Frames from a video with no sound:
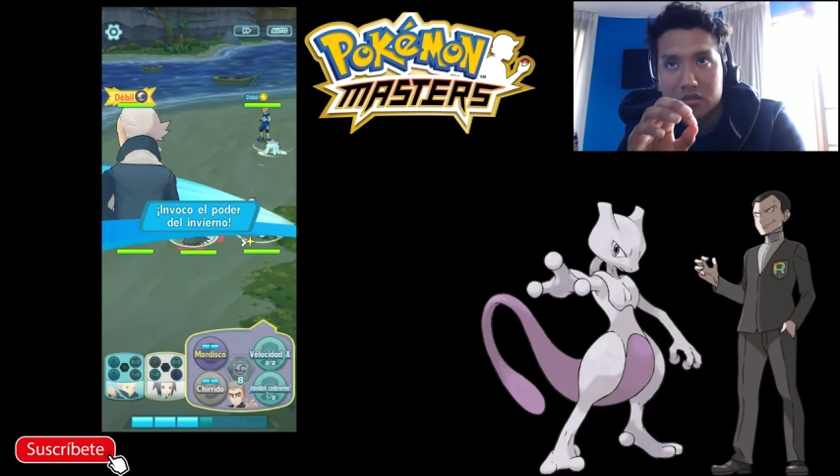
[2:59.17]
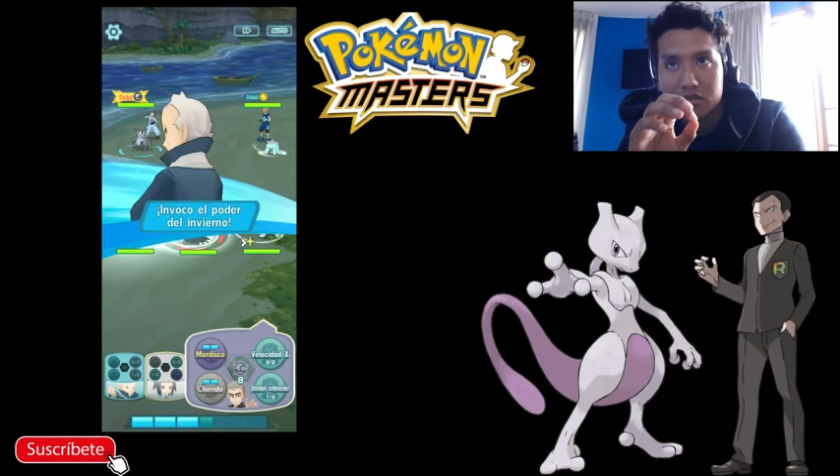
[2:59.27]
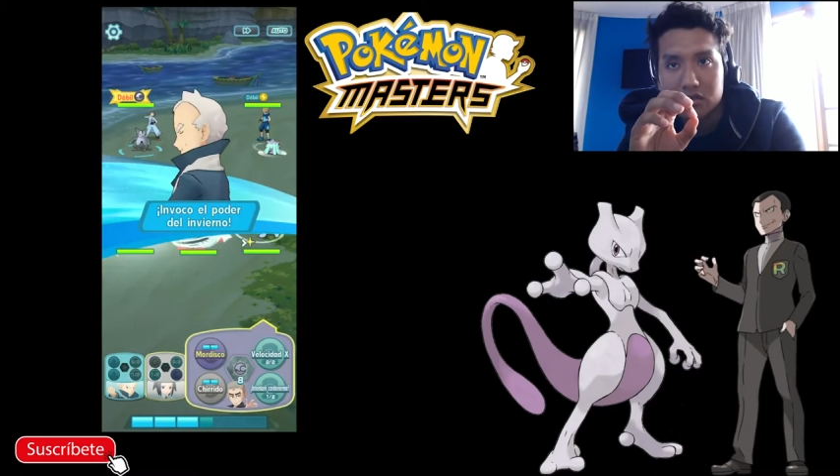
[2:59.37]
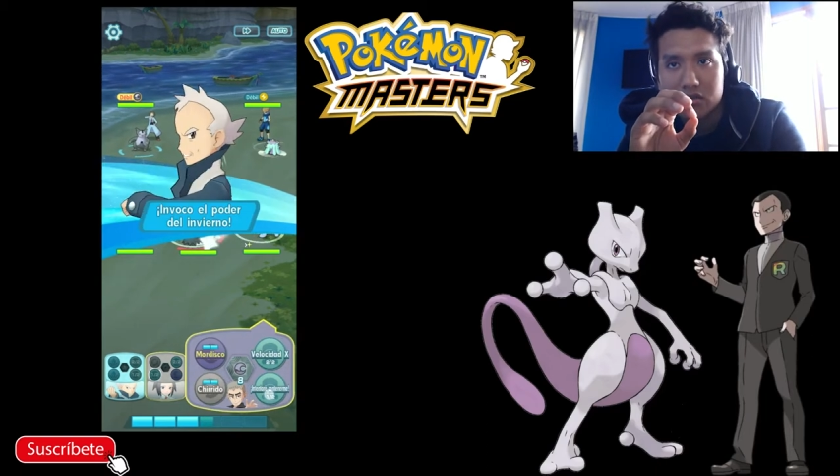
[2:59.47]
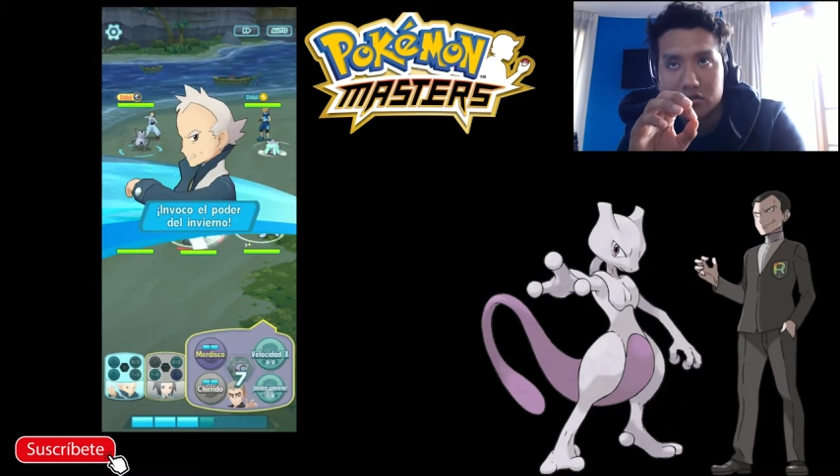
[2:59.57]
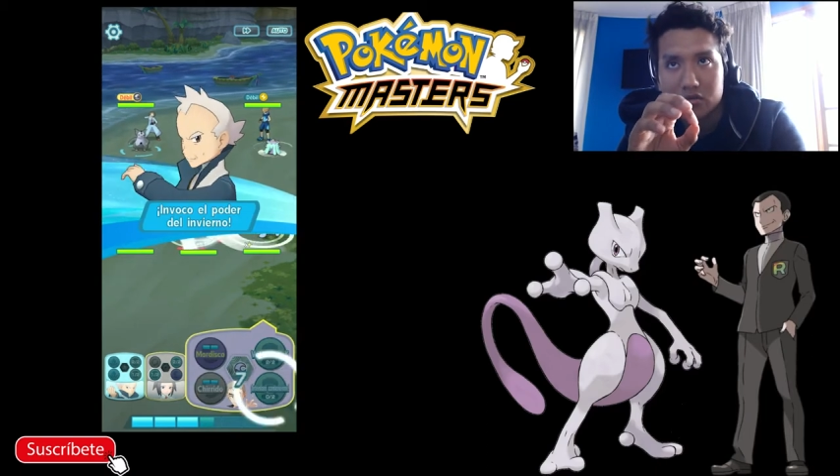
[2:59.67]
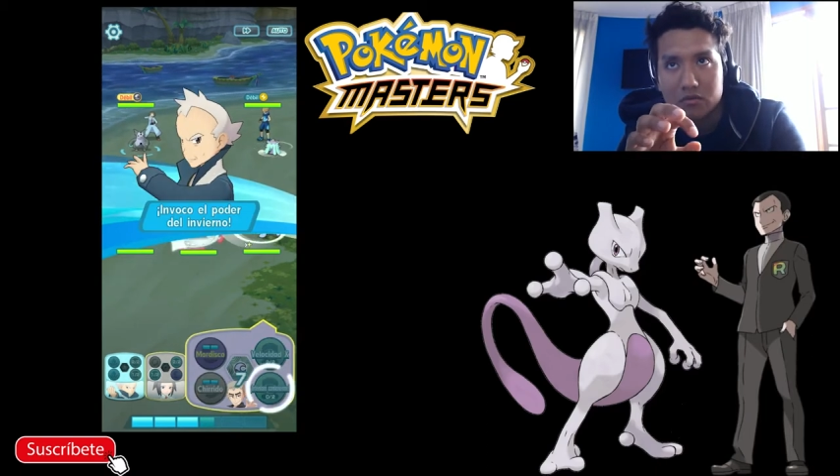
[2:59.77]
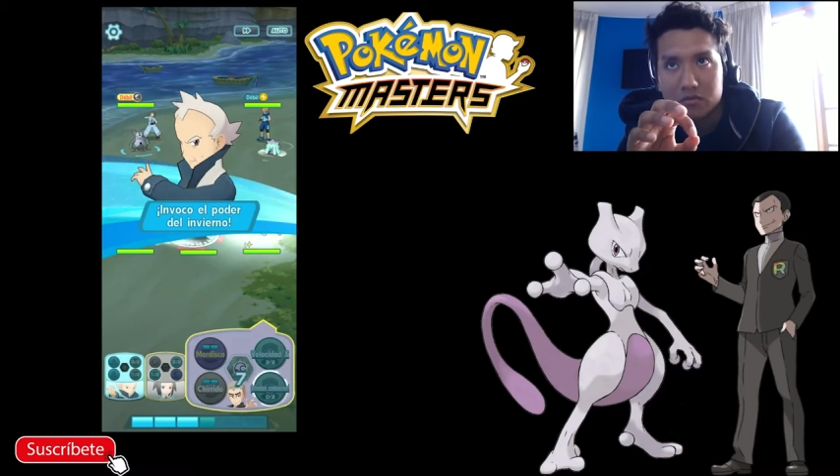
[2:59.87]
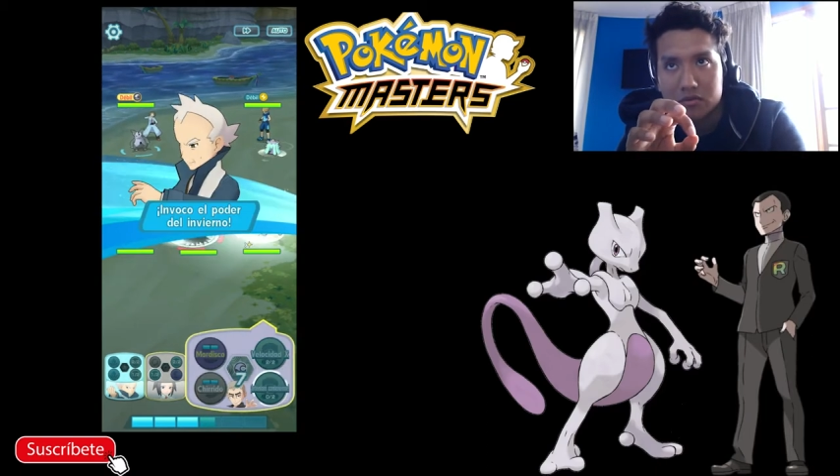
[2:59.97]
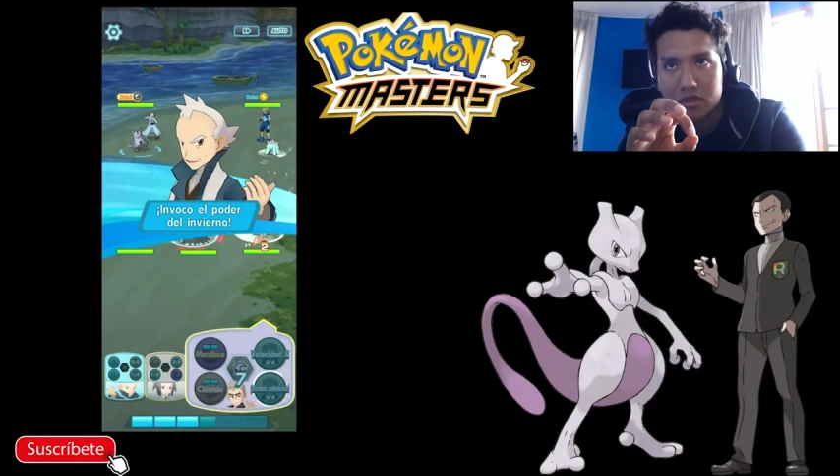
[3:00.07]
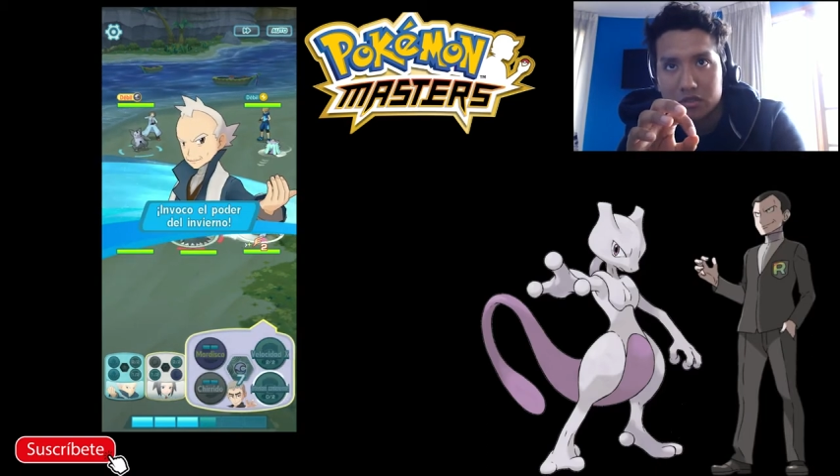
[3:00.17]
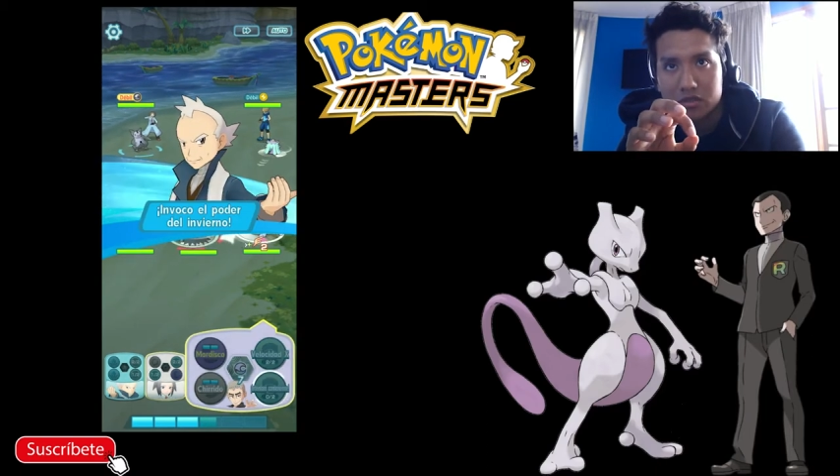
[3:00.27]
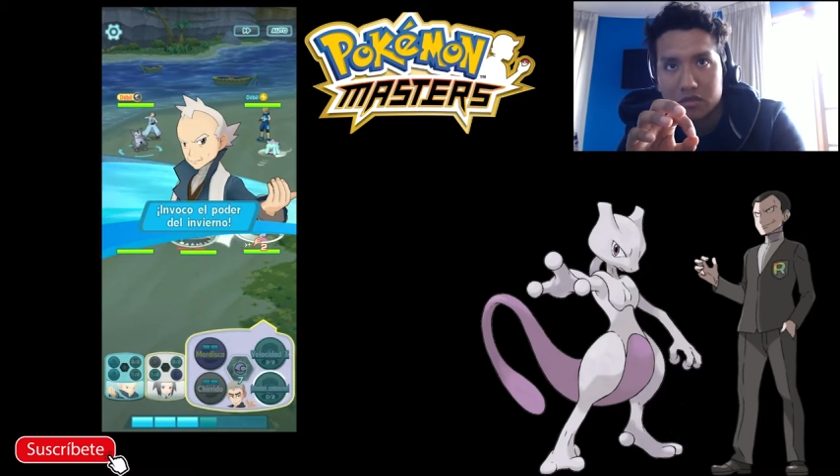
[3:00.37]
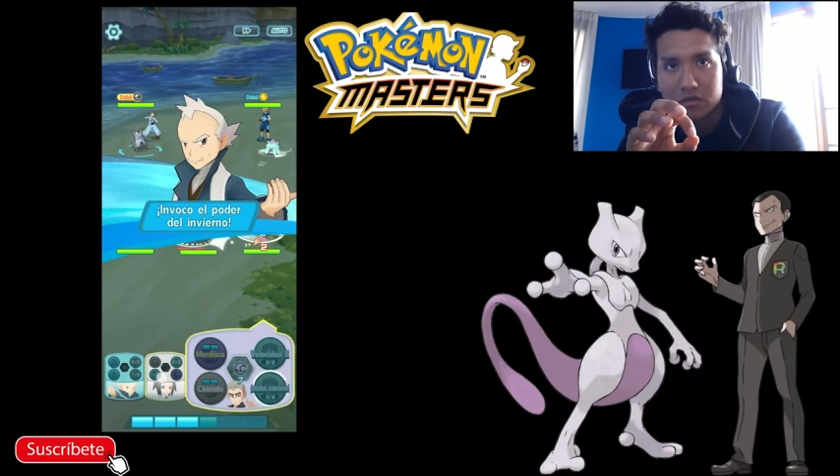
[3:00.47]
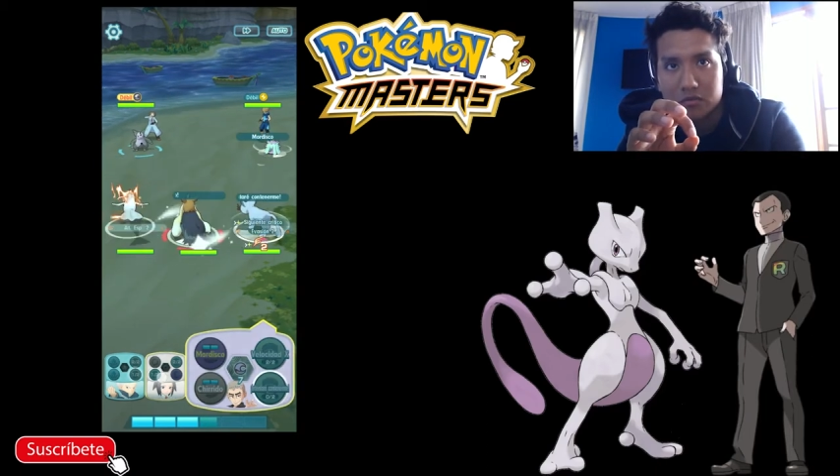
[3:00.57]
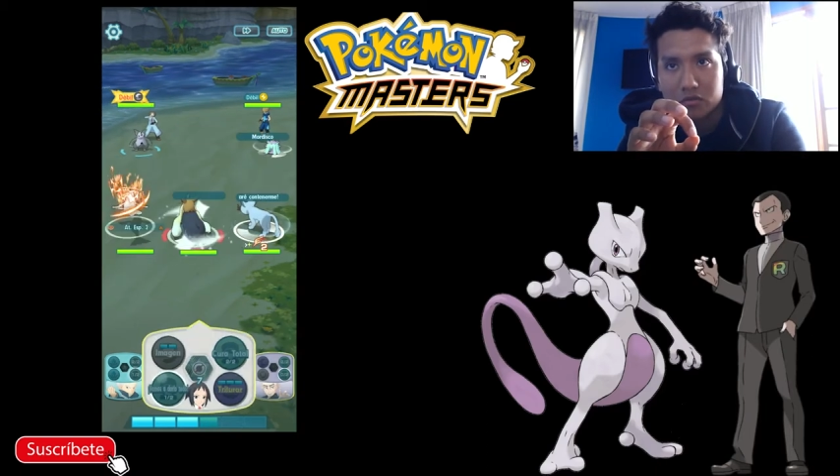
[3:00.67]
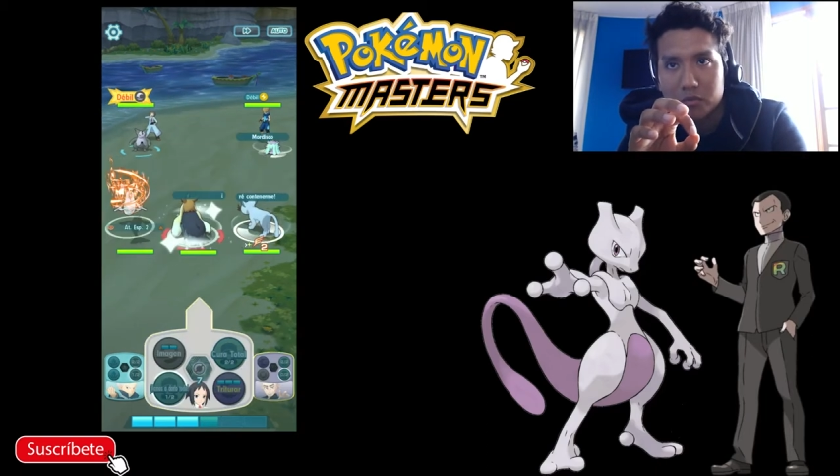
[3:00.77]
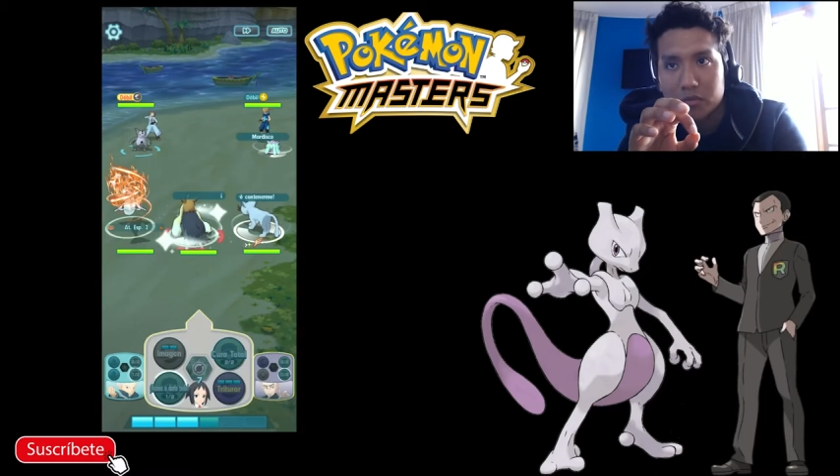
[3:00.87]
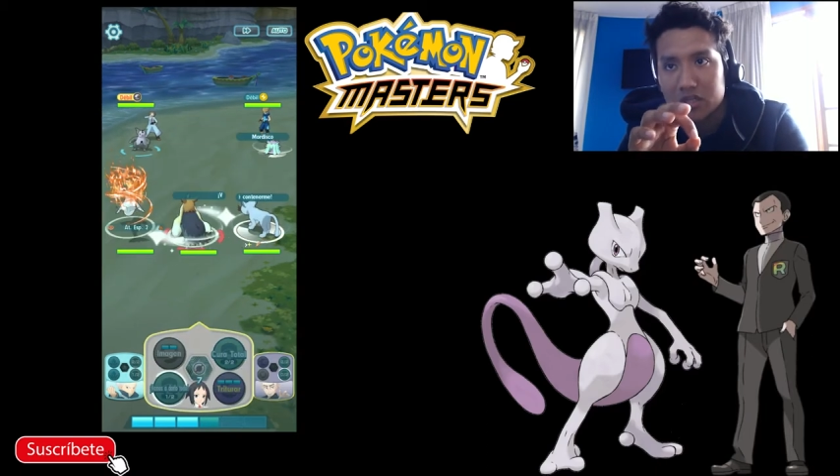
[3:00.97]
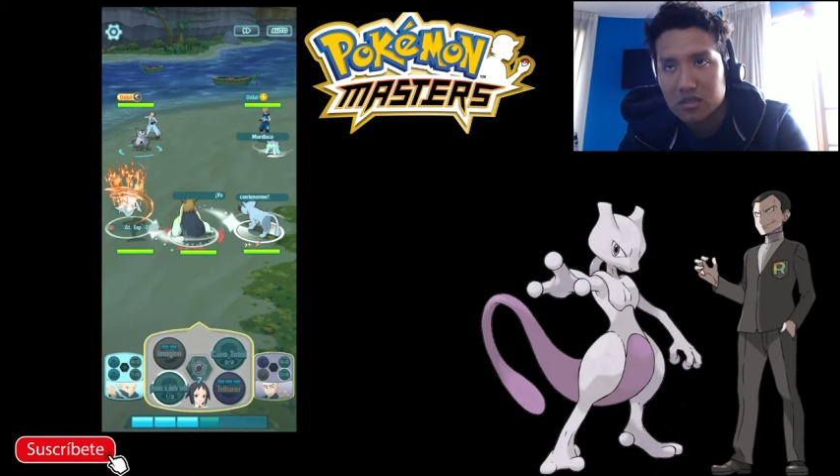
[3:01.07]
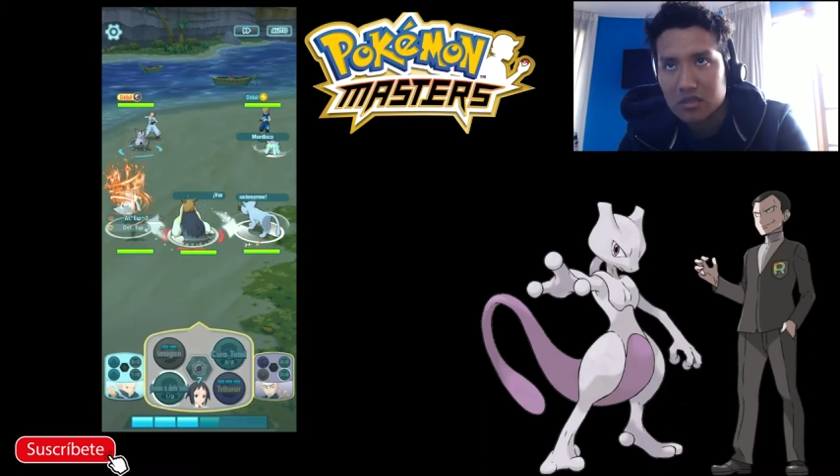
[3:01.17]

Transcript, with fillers: y no lo vamos a, digamos, combatir